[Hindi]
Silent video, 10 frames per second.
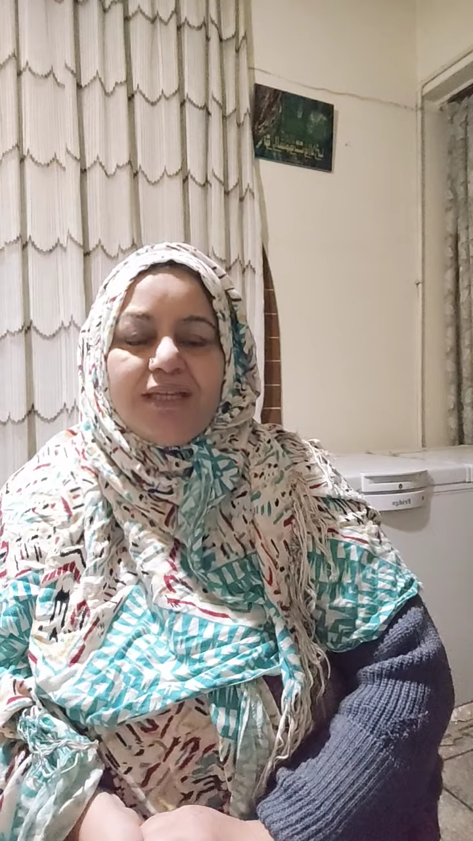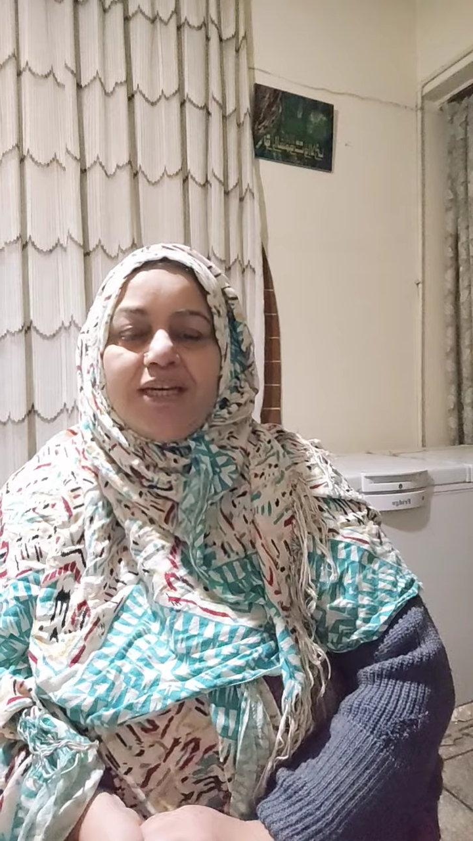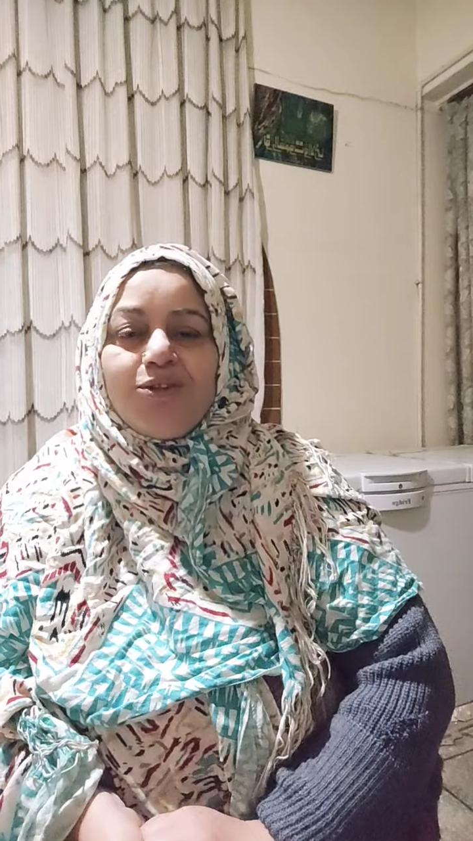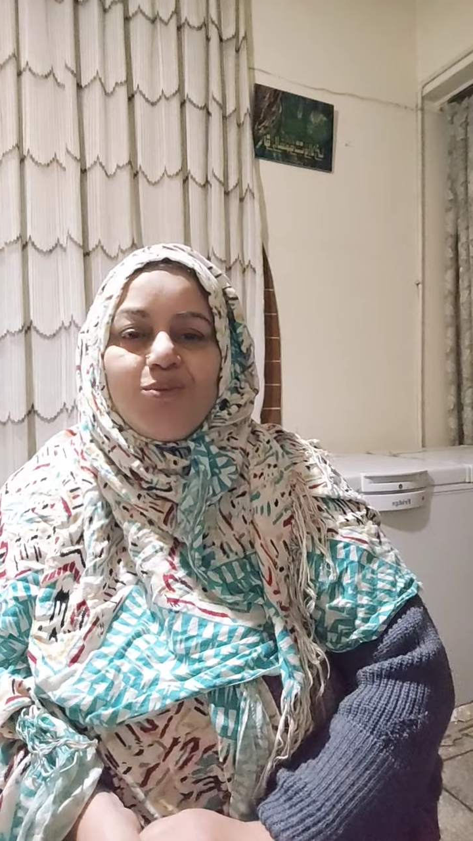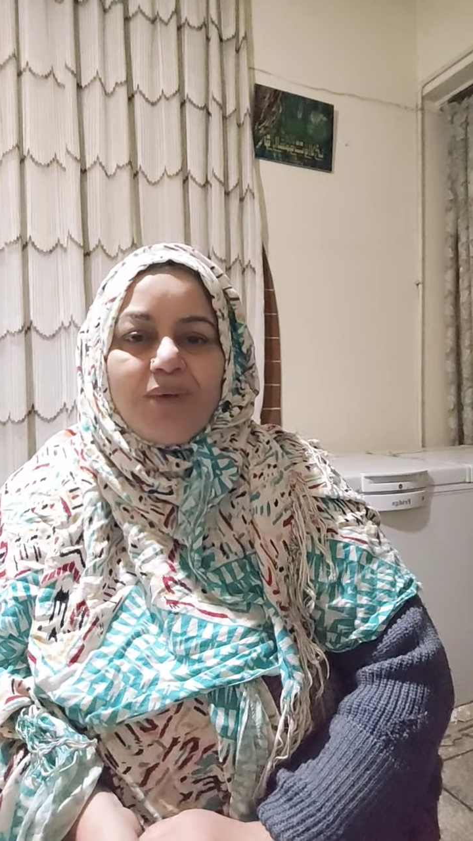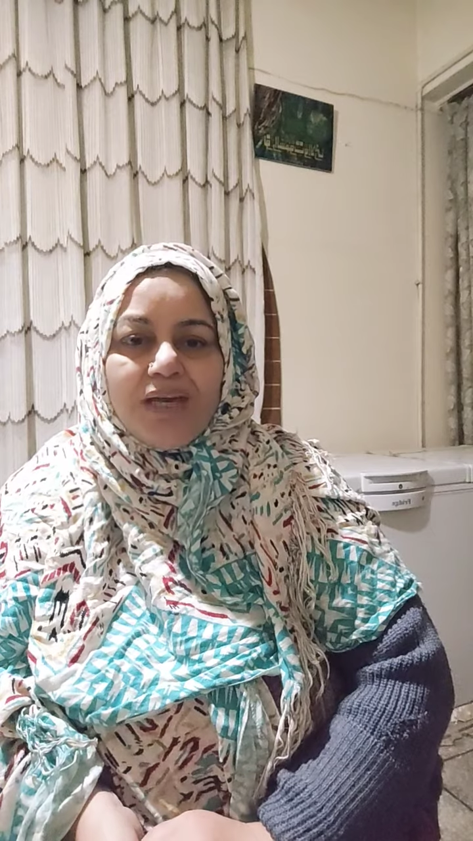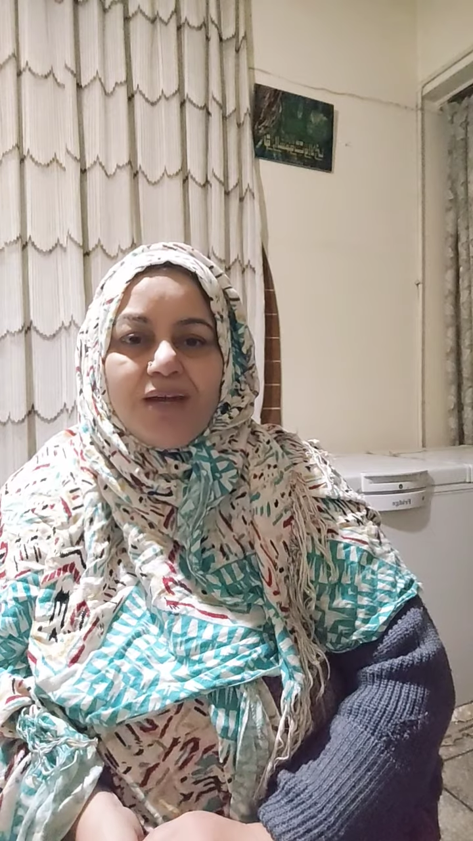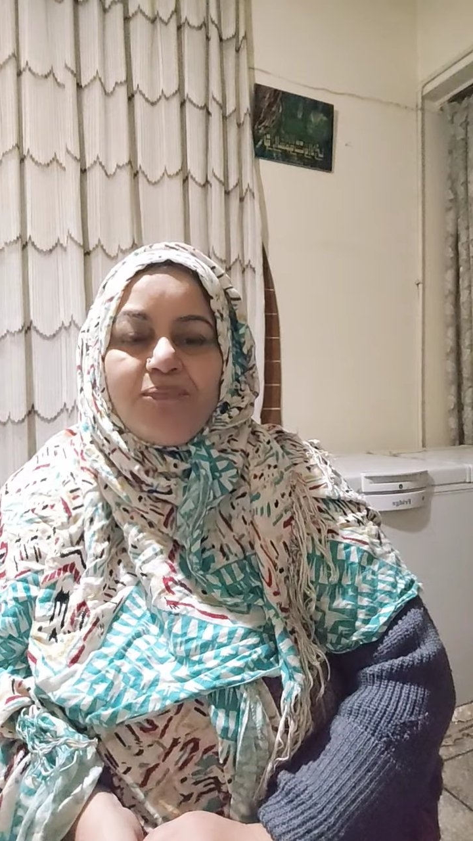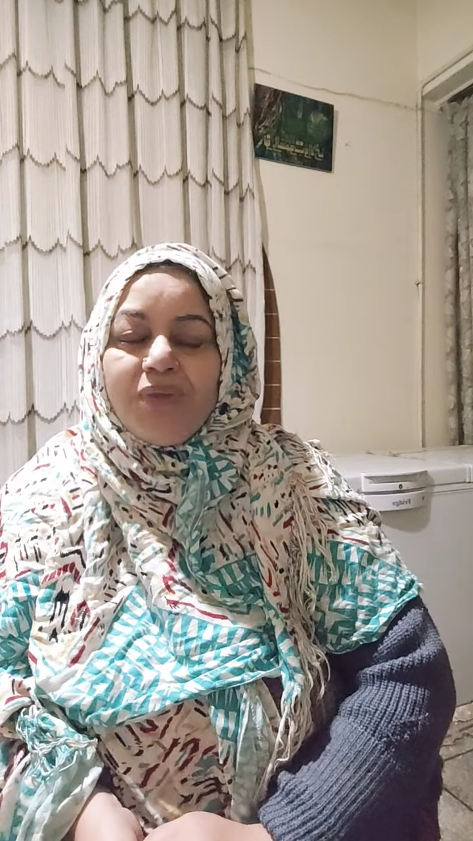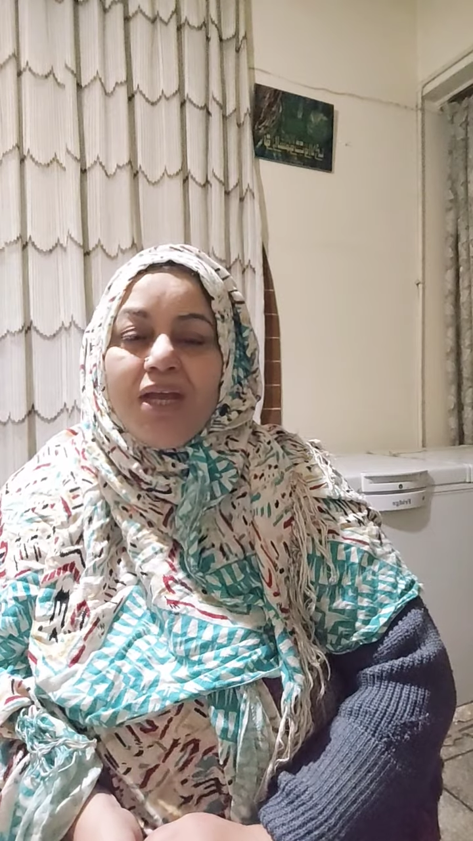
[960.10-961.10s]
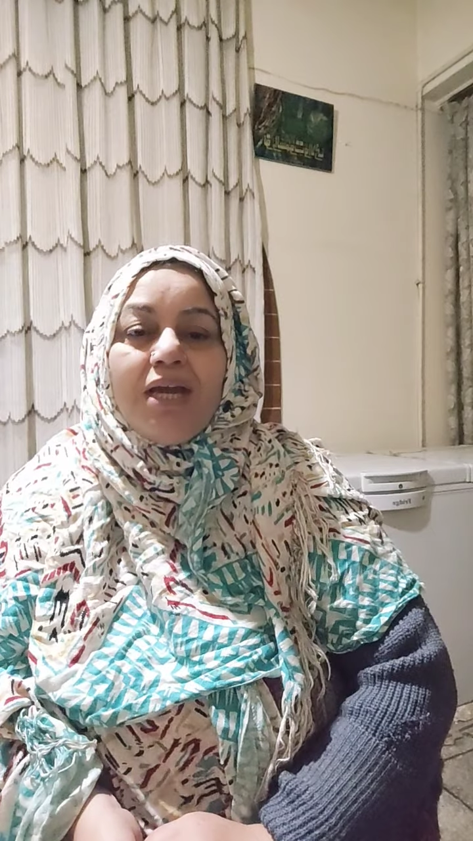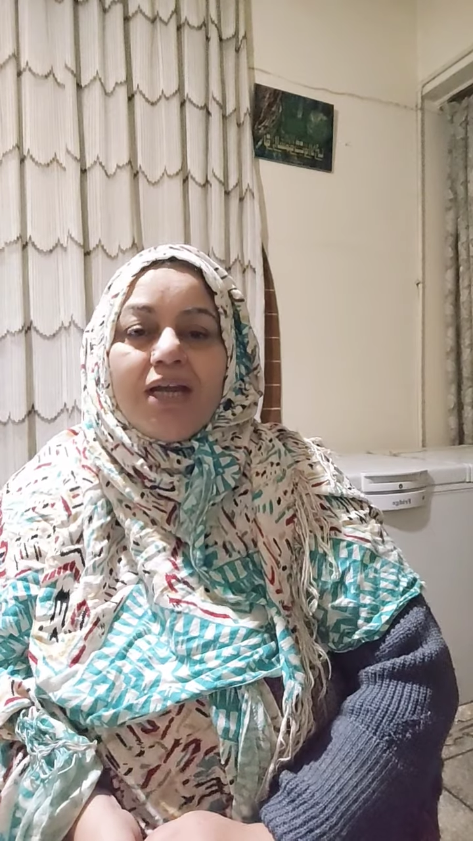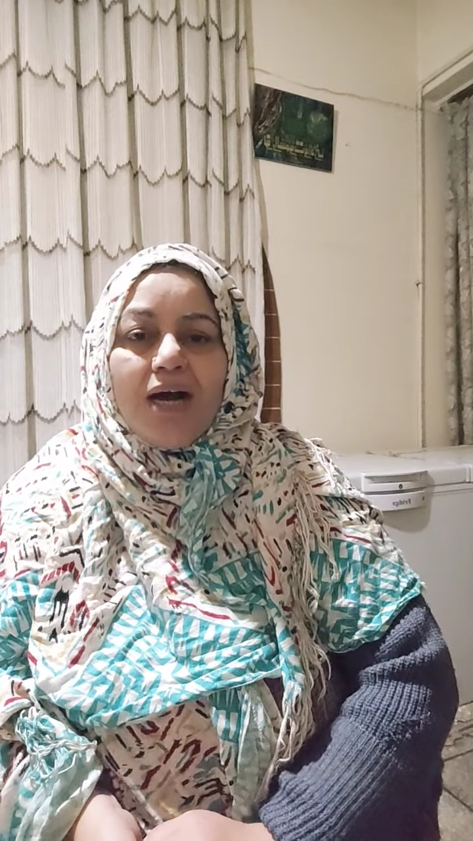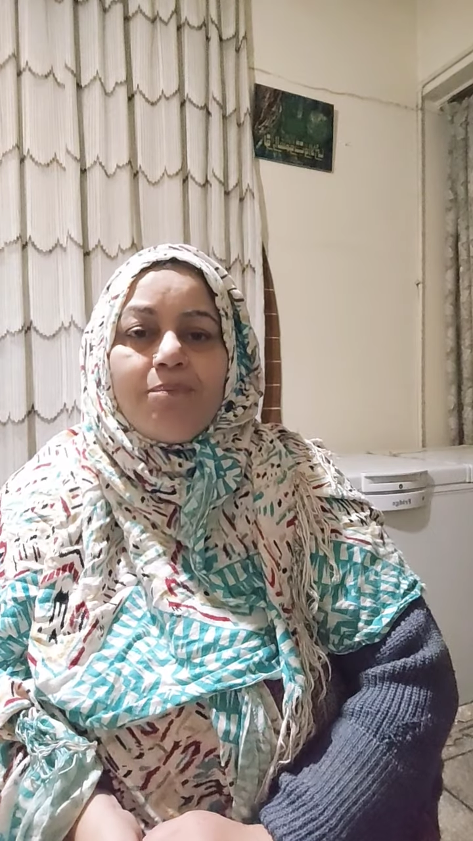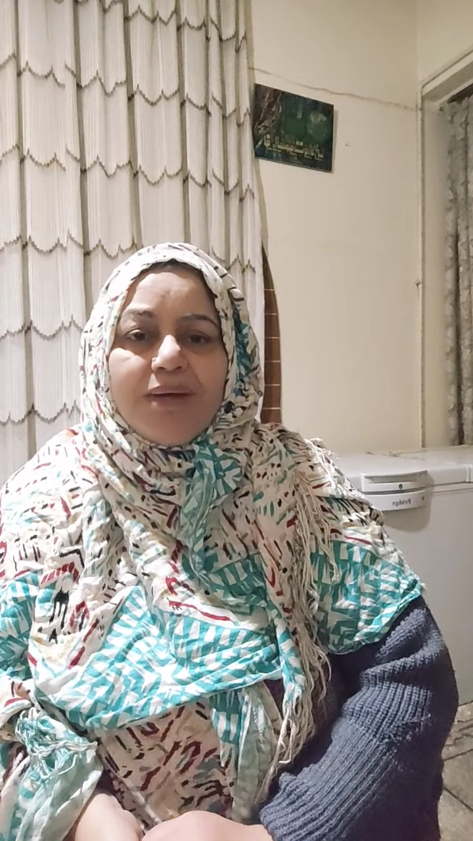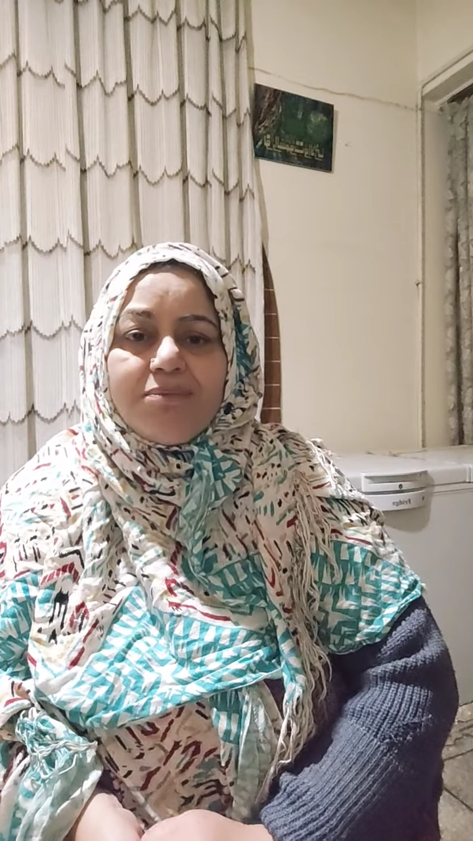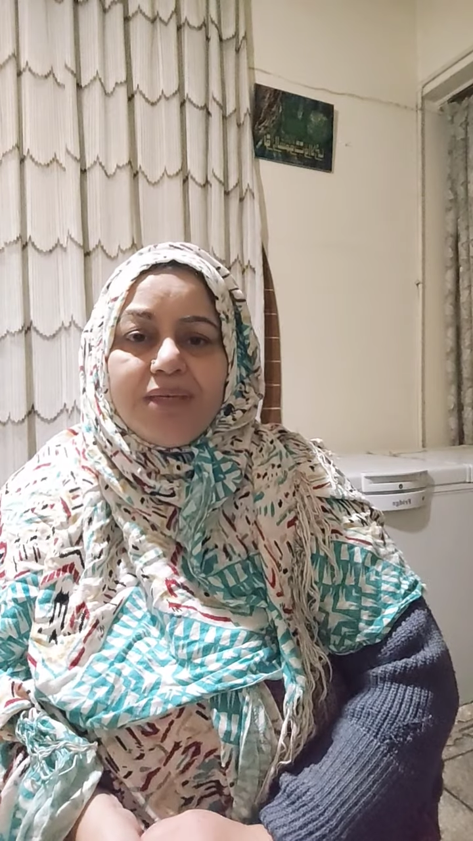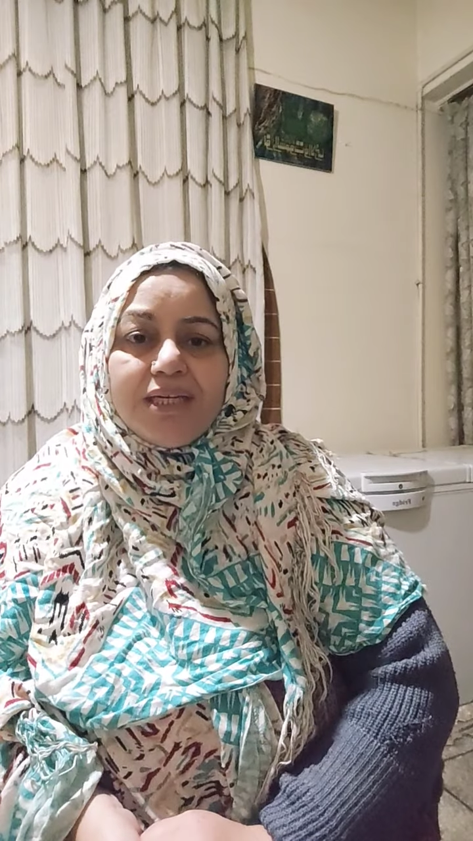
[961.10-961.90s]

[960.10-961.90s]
तो मैं काम बंद भी कर